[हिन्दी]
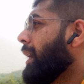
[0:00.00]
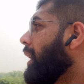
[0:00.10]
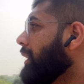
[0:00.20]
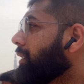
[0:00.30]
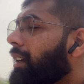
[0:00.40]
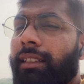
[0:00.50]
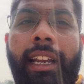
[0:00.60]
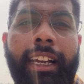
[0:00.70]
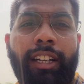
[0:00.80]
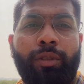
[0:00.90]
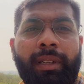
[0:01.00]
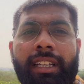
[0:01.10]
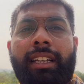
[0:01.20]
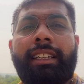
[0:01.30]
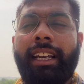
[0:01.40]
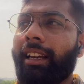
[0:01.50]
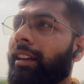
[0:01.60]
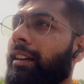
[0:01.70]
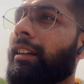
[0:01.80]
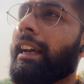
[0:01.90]
अंदर जाने का तो पता नहीं है
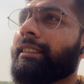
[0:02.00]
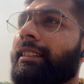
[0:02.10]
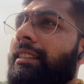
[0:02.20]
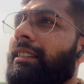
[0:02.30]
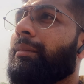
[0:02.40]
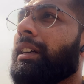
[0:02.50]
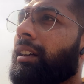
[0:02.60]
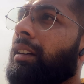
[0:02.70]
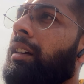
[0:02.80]
कैसे सिस्टम है